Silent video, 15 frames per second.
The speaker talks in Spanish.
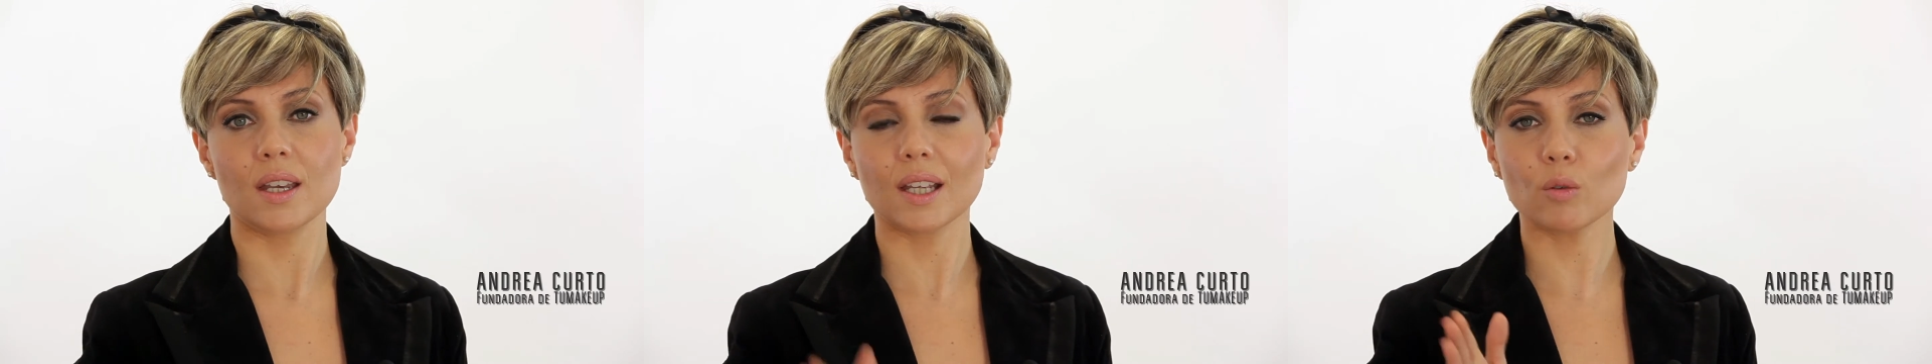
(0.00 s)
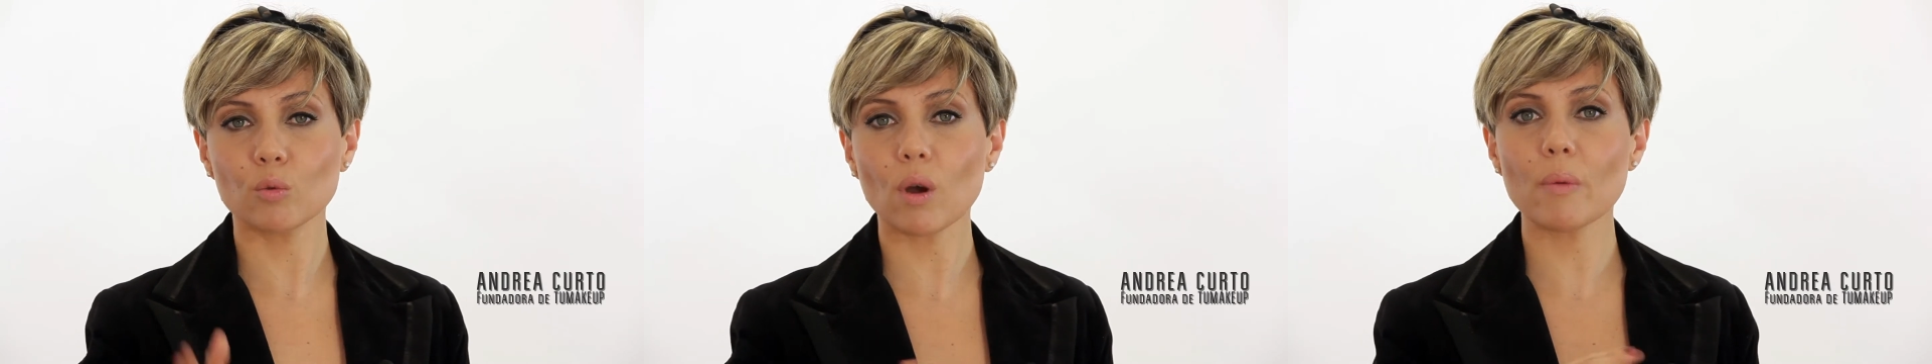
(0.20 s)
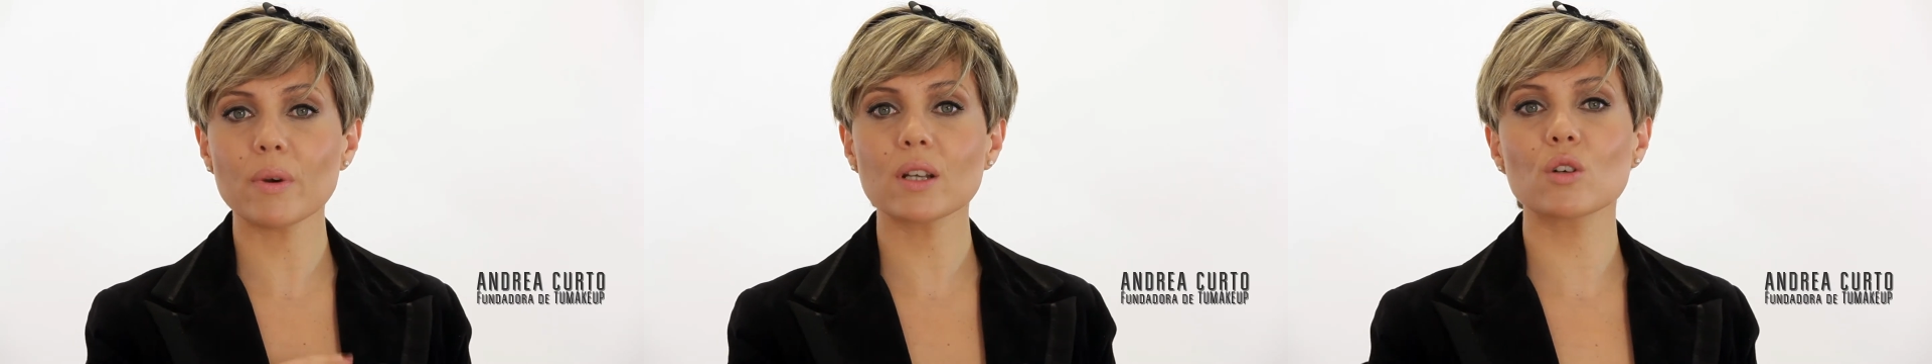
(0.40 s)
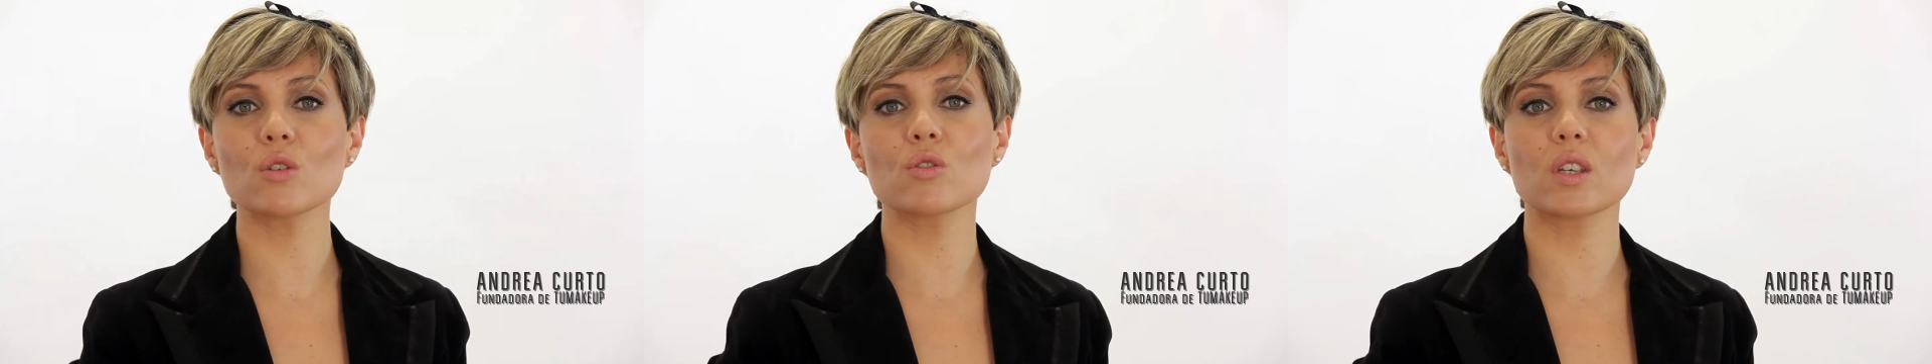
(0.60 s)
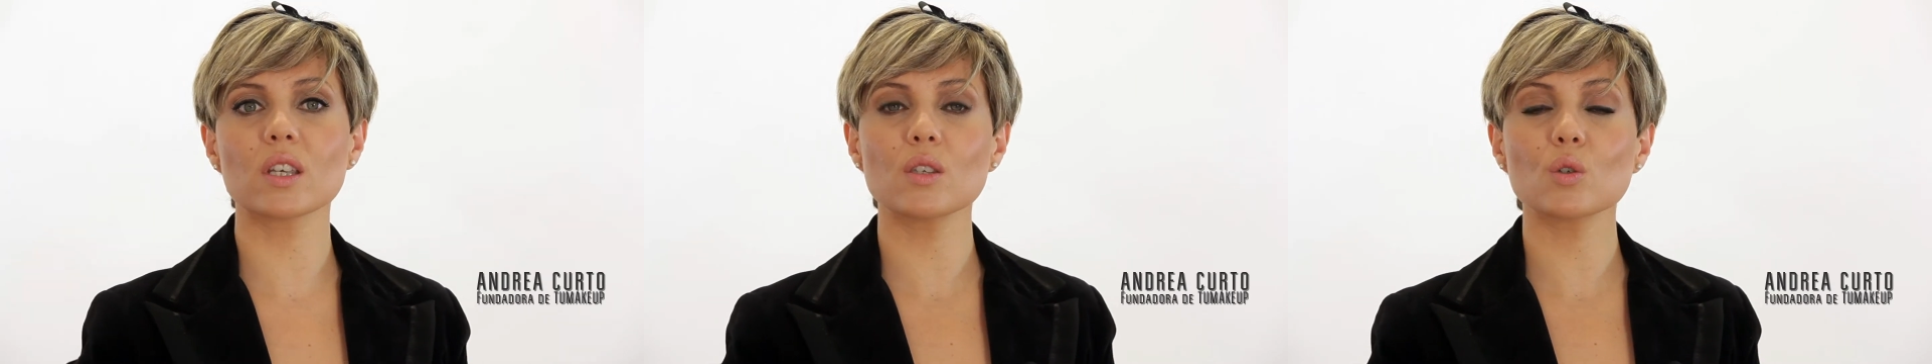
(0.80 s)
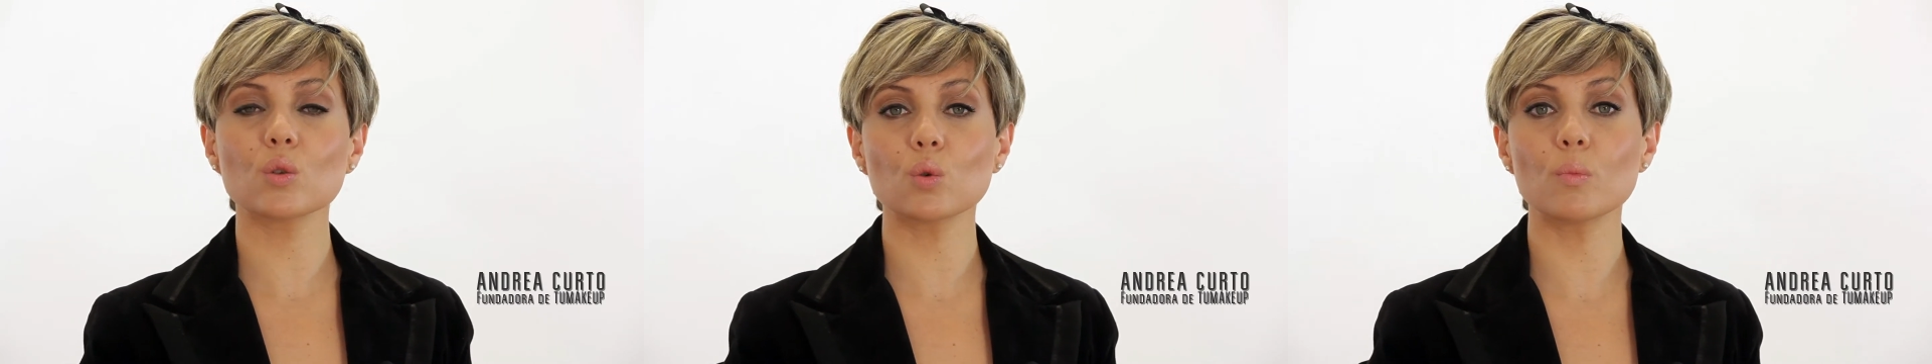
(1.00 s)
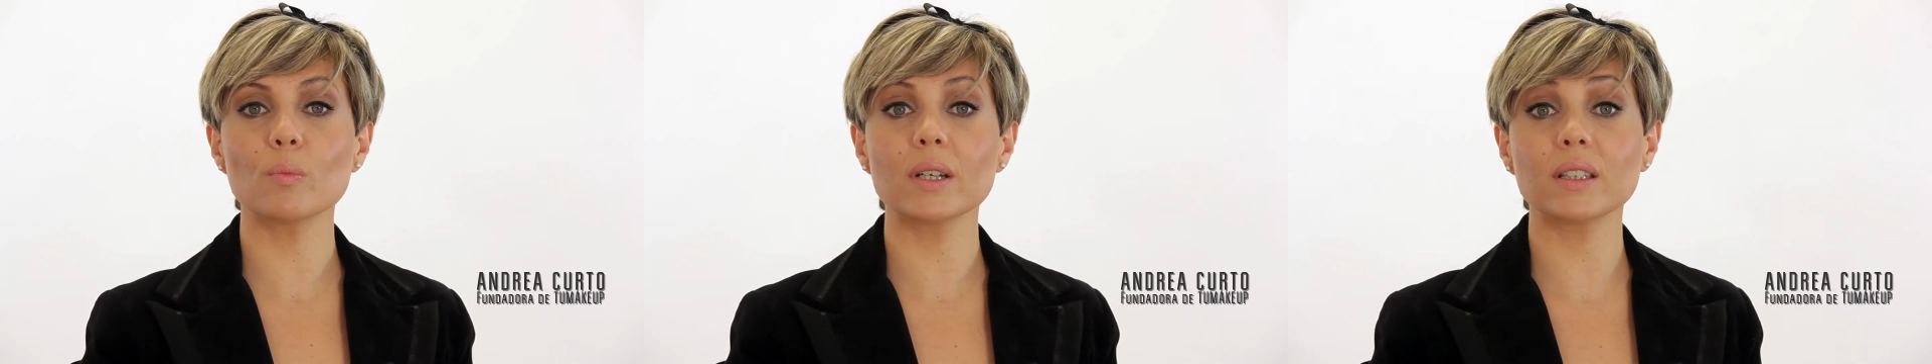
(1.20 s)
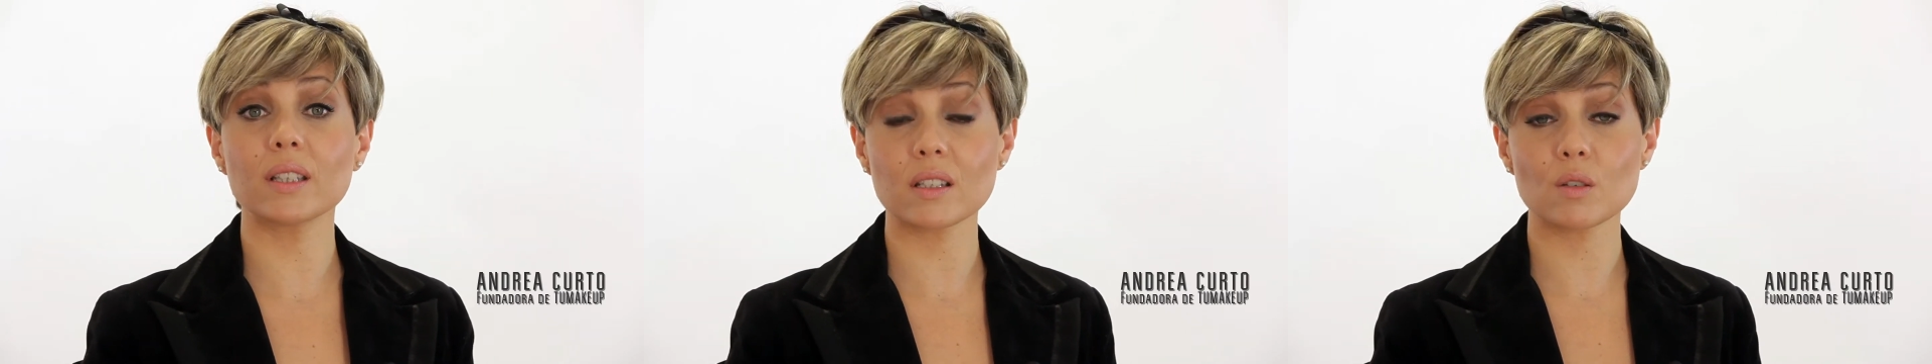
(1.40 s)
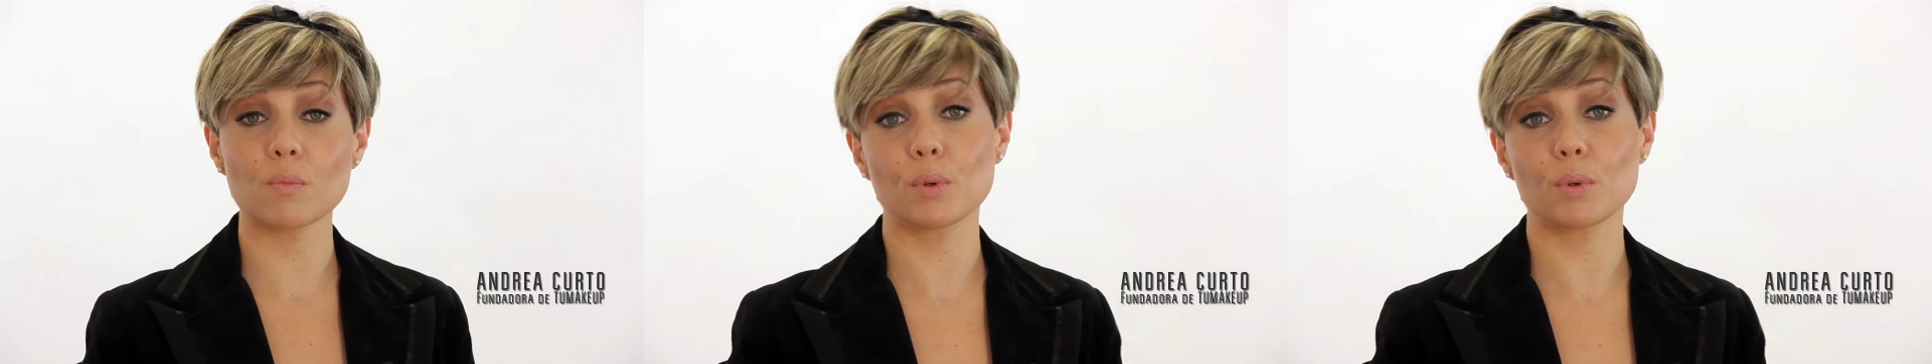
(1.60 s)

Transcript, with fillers: el no haber conseguido tus metas